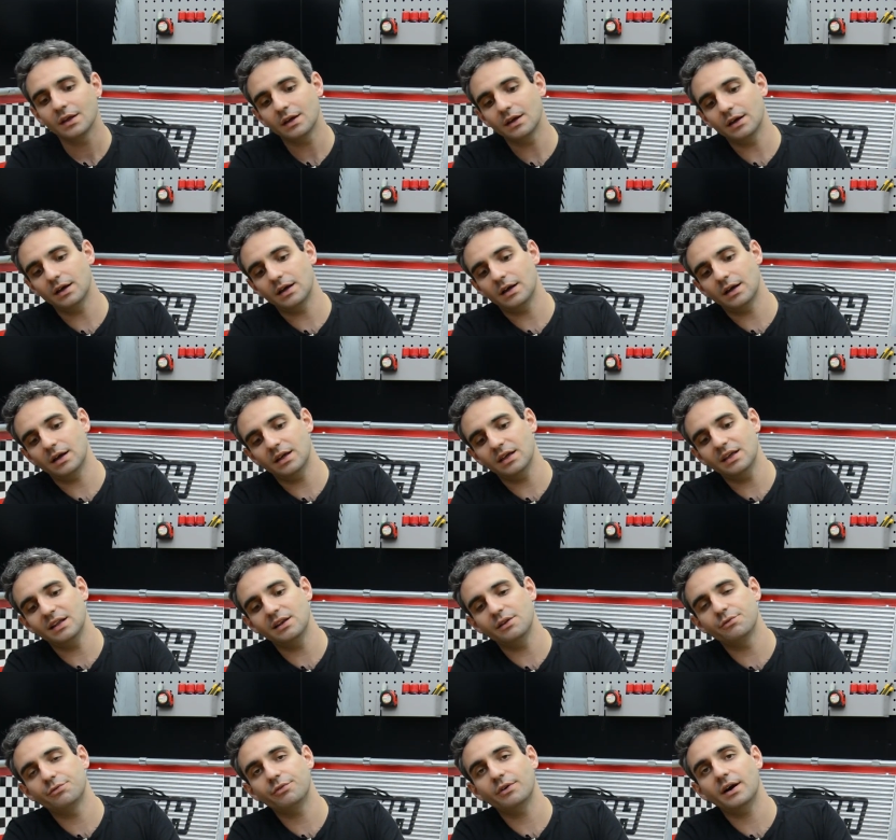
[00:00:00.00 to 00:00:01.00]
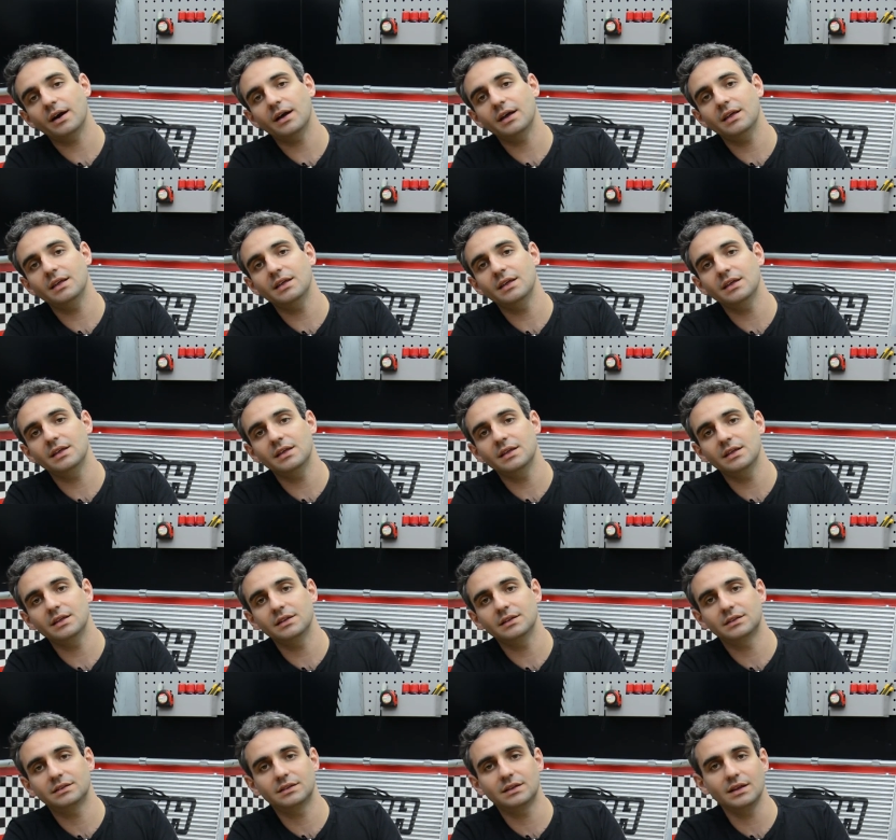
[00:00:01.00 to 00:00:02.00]
uh, ele
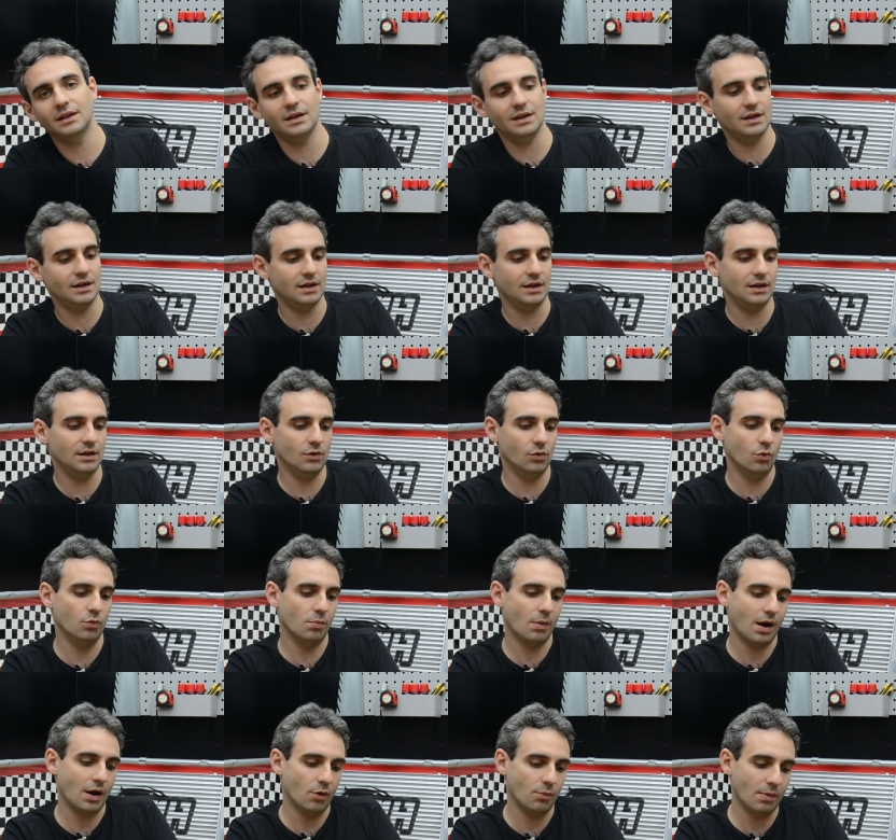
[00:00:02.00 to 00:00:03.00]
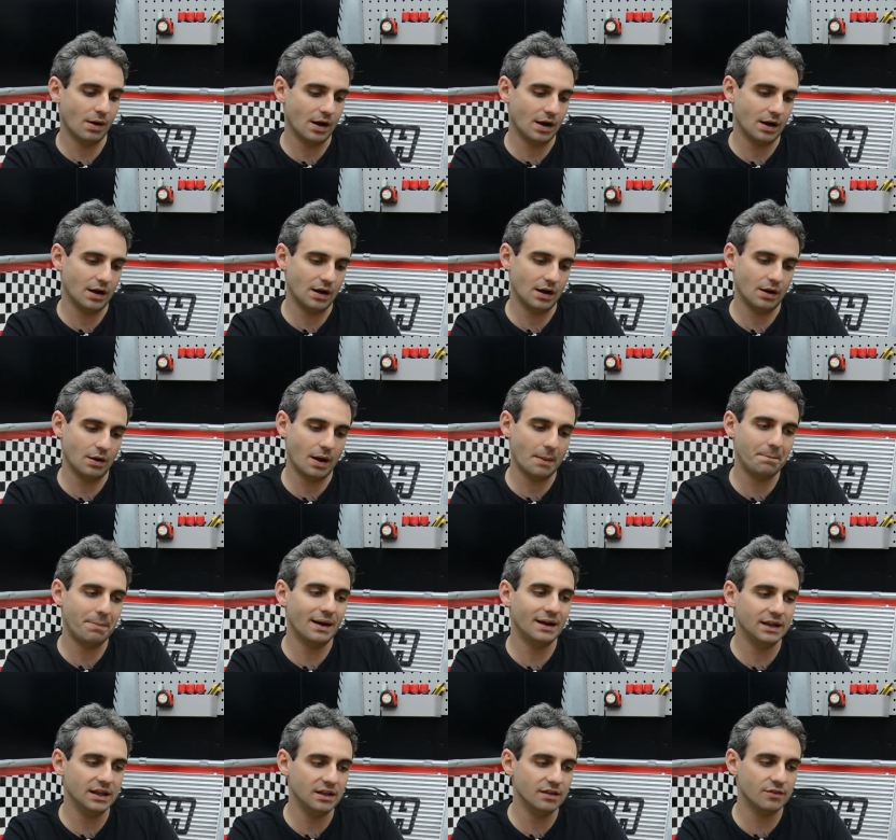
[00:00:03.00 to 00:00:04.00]
vai ter uma, uma
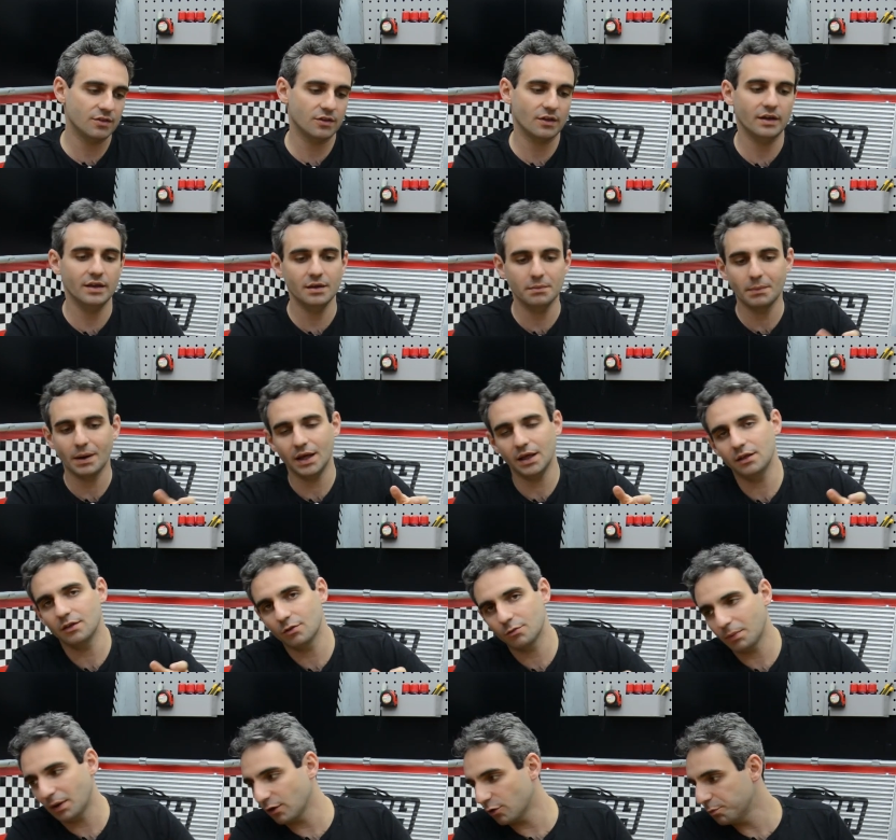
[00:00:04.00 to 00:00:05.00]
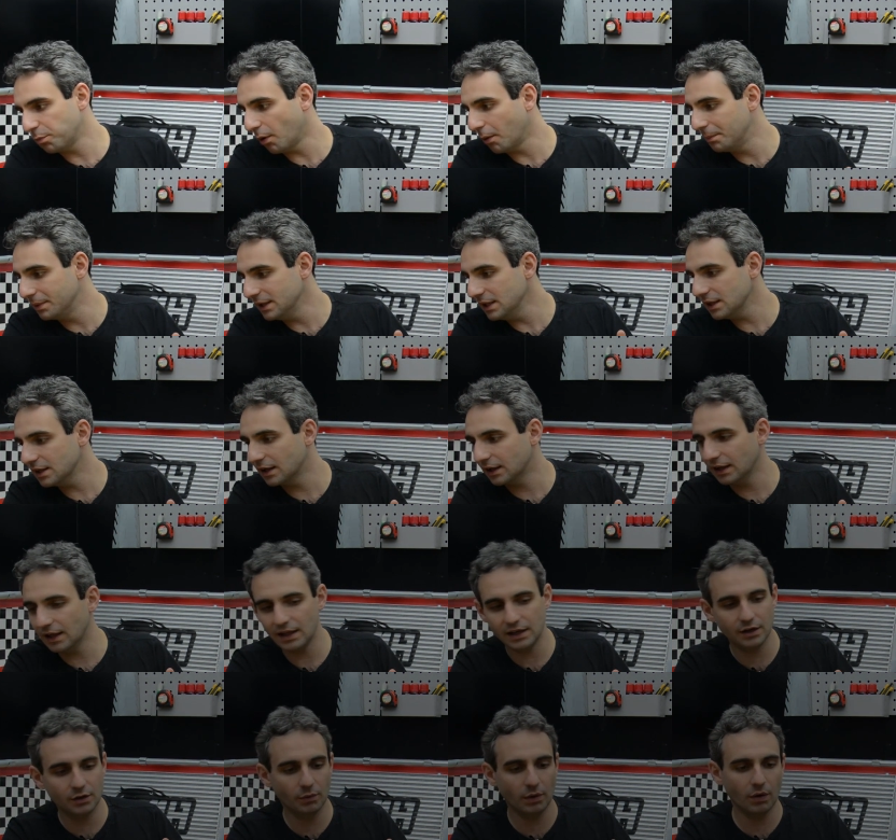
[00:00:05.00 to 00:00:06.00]
aparência aí mais, mais pobrinha, né?
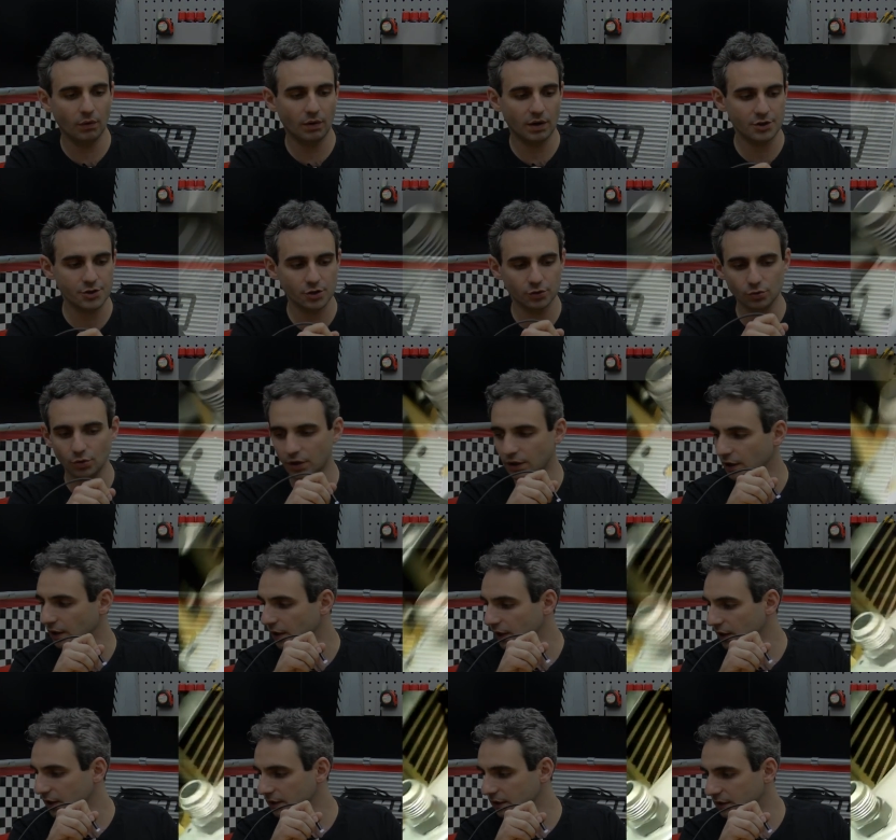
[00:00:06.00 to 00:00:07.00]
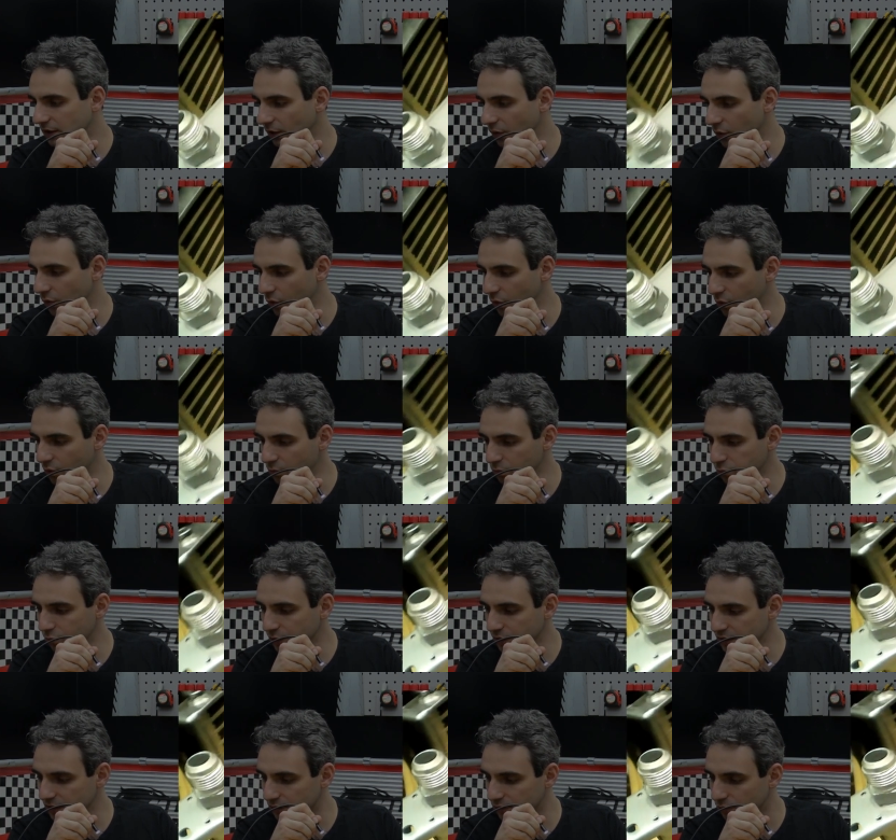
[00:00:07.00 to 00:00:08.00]
ele não é um radiador tão
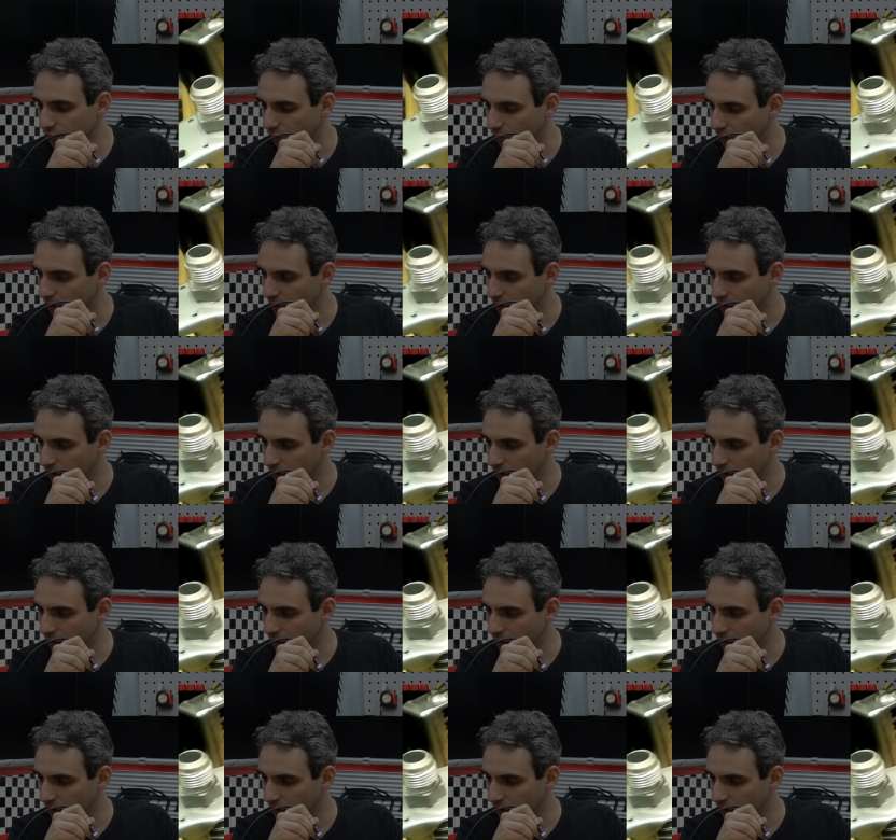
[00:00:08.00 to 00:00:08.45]
bonito,